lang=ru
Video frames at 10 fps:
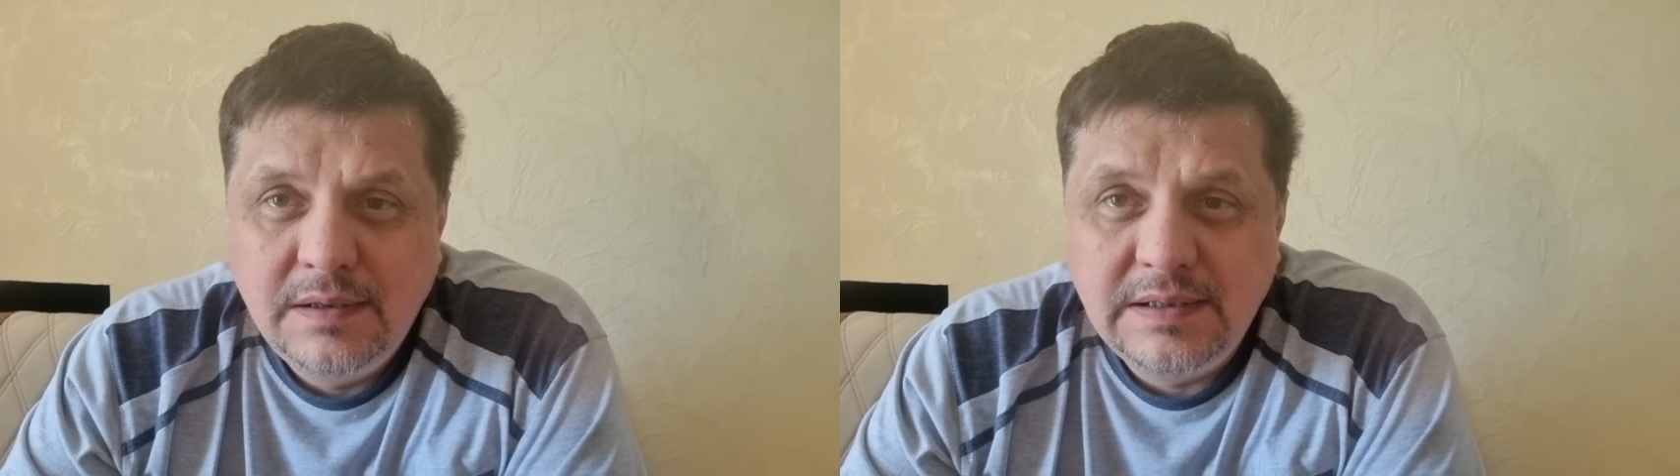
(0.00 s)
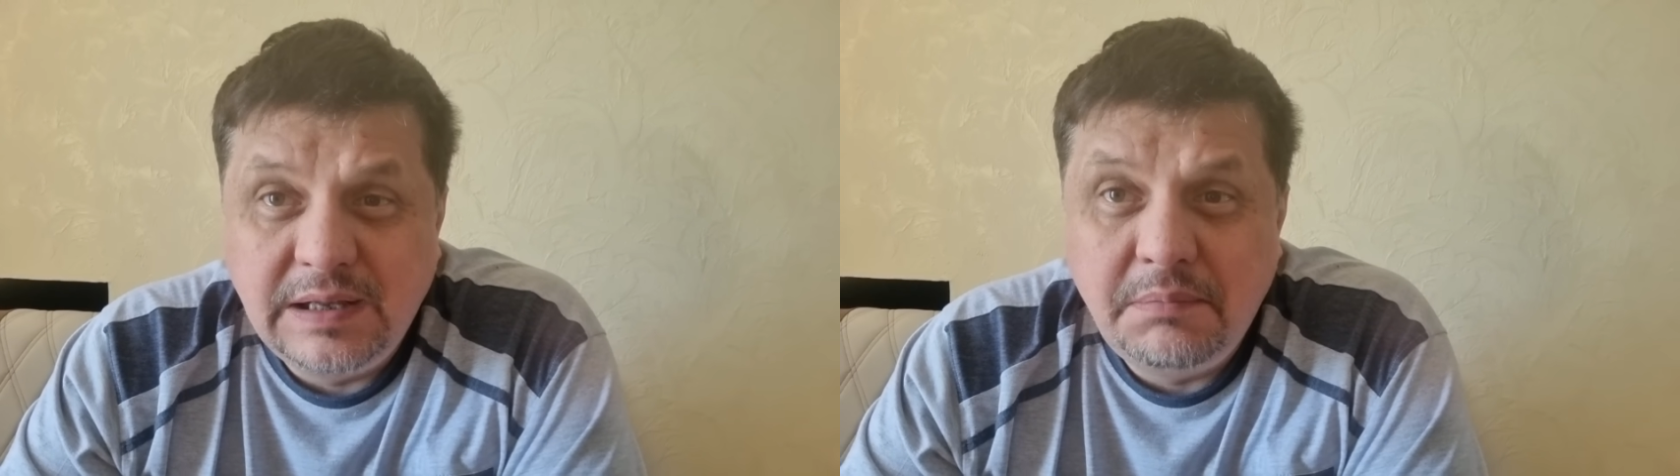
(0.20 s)

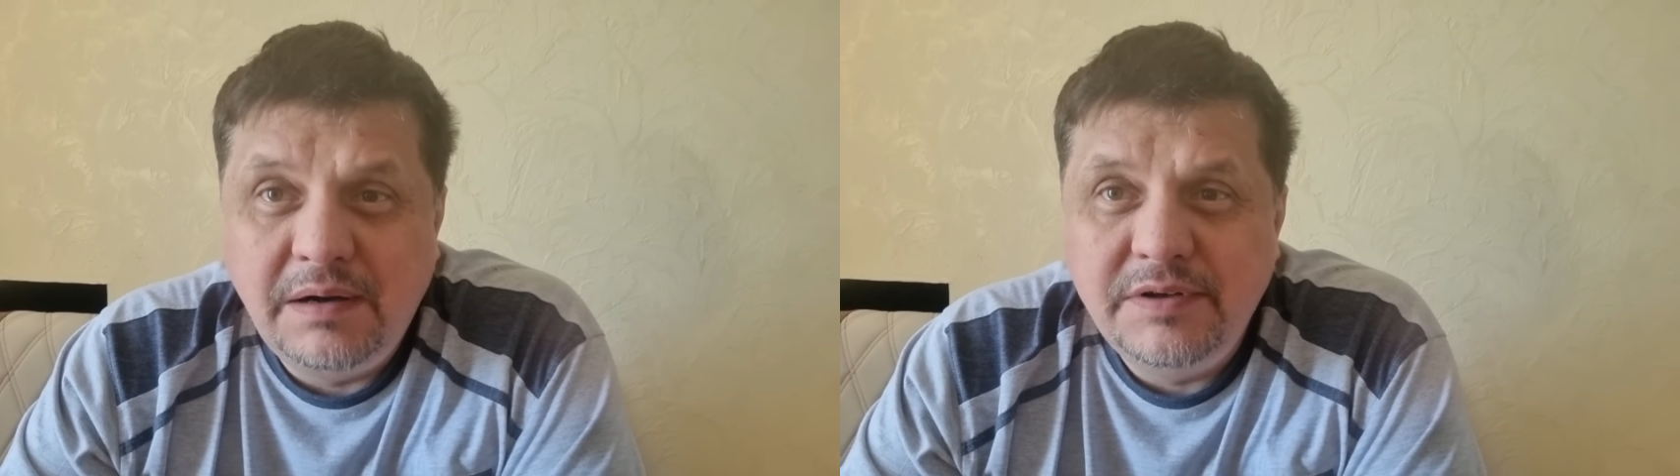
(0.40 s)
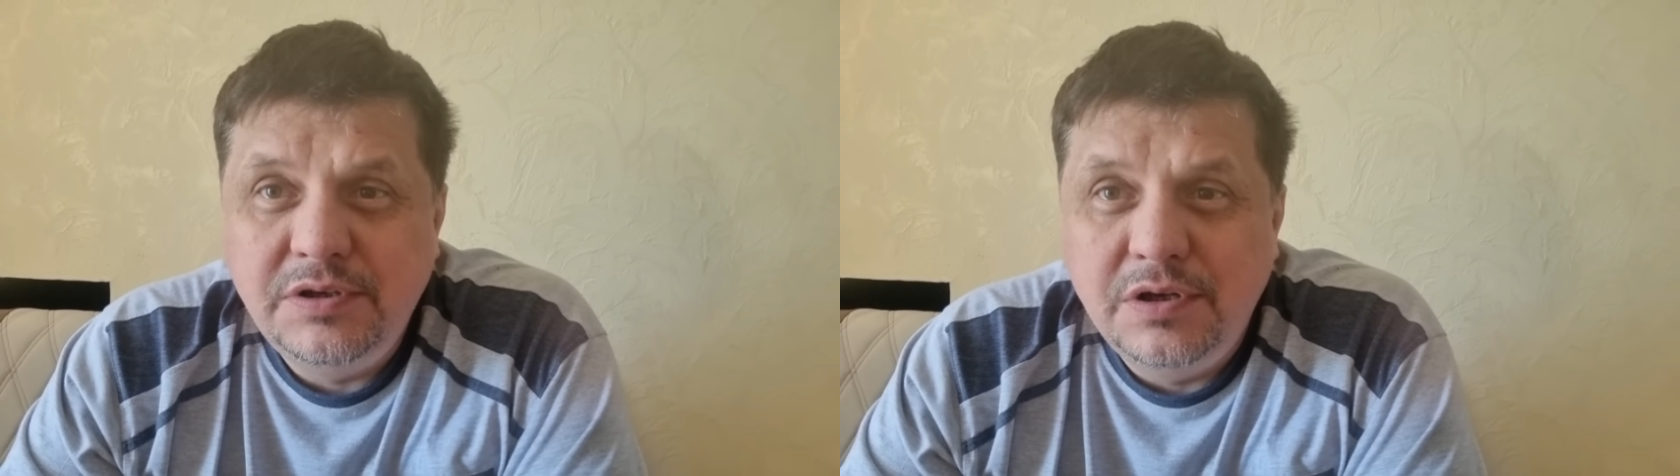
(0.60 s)

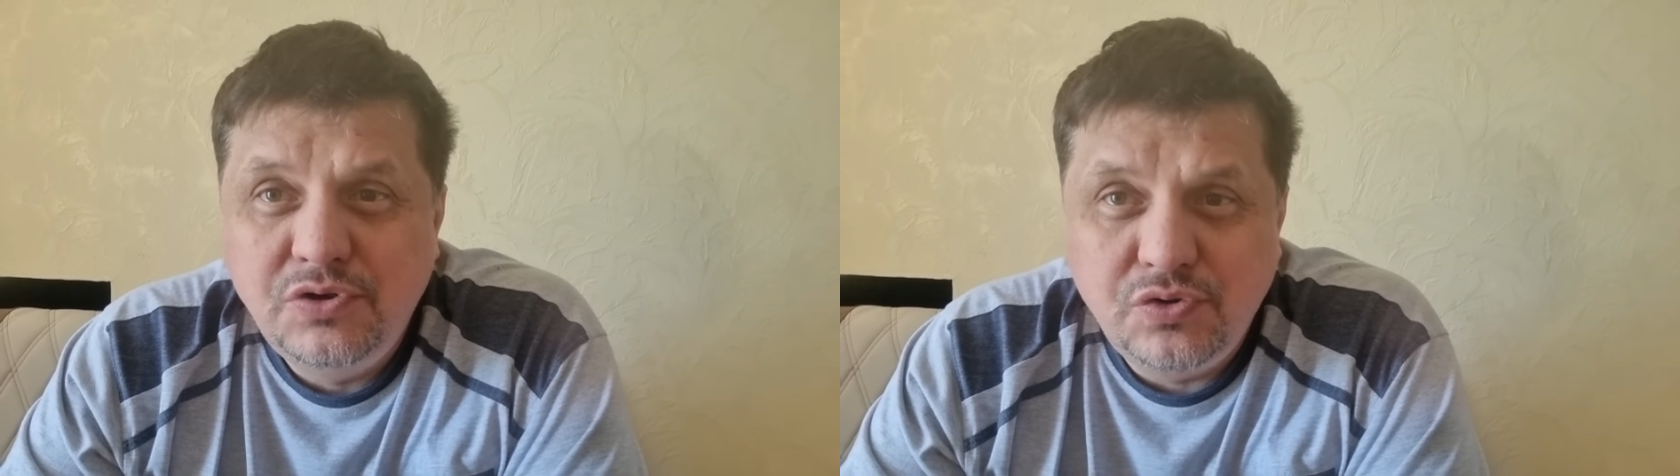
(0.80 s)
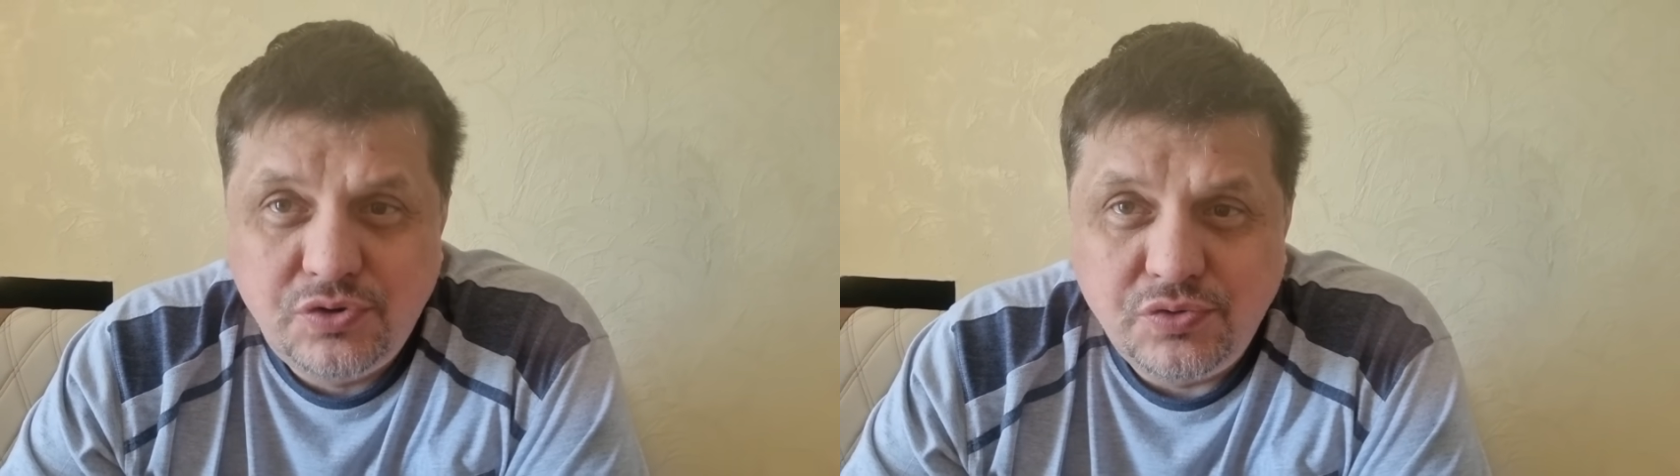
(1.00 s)
добавить
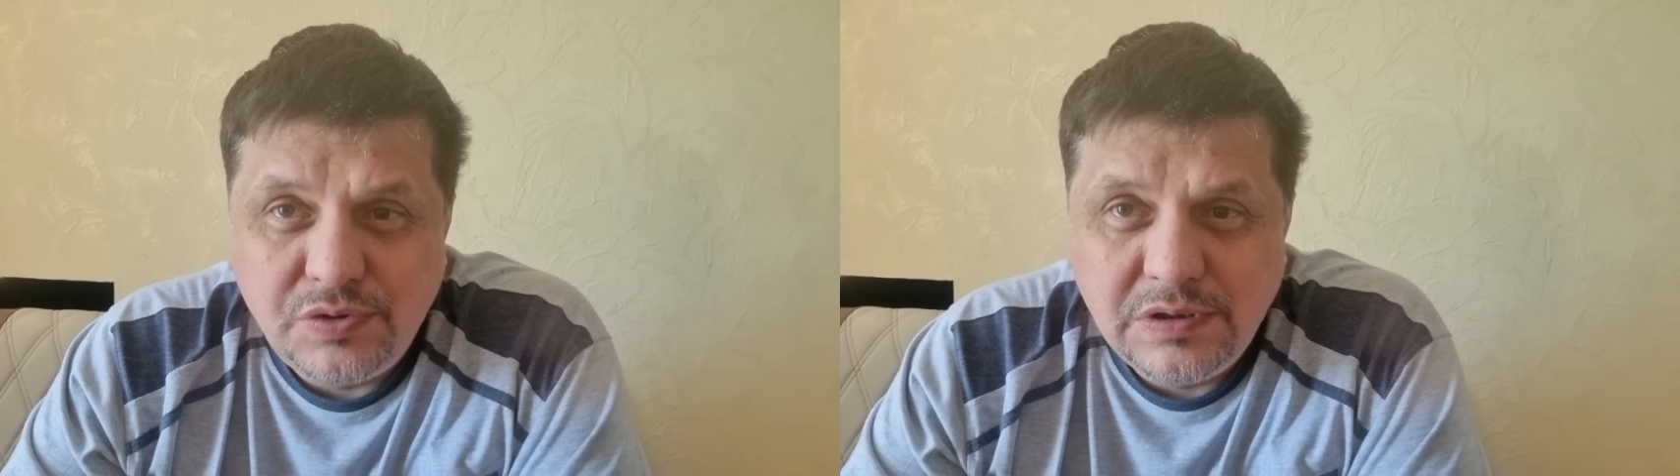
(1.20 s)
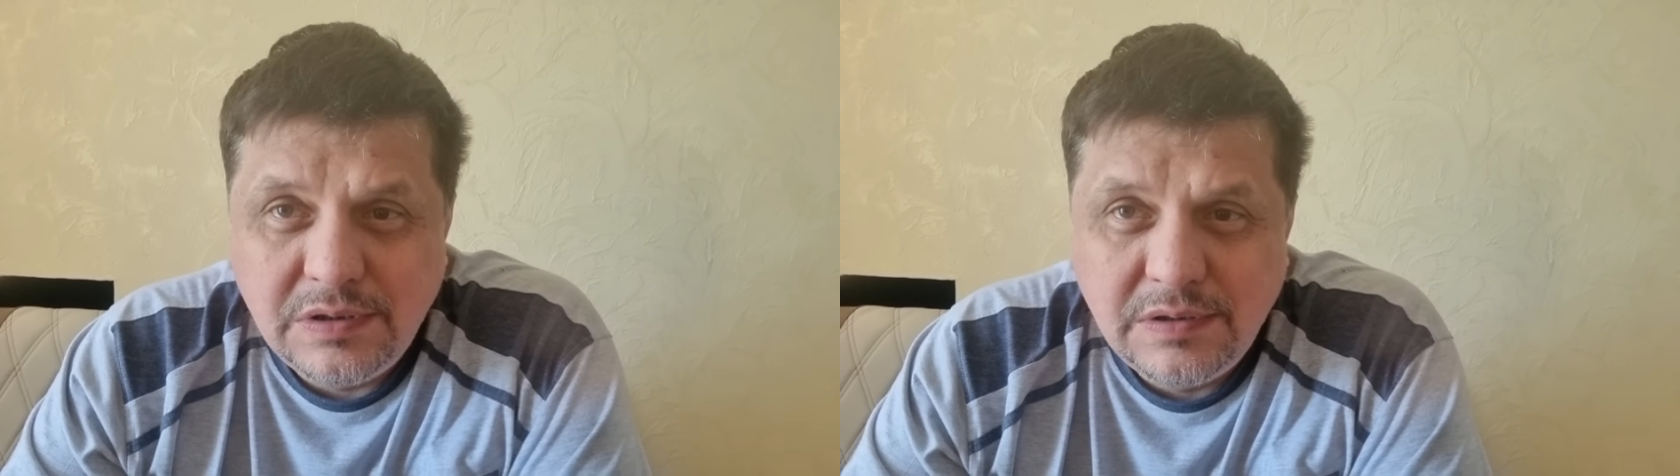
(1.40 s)
чуть-чуть,